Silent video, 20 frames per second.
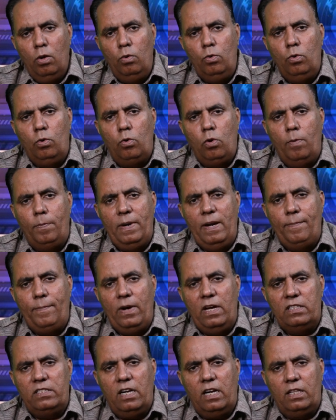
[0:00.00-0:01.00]
उनको अपने
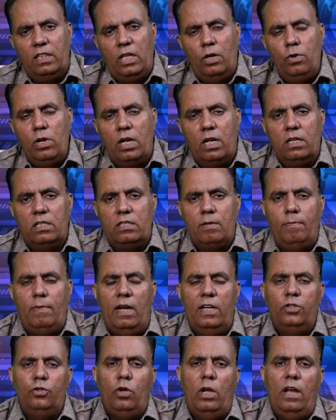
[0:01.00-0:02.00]
पास रखते हुए
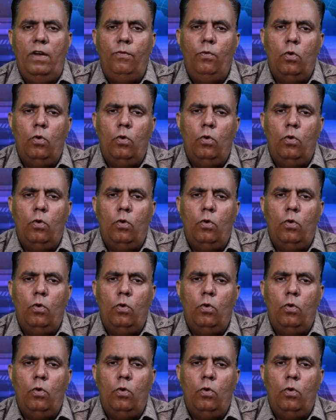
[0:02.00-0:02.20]
समाज जो है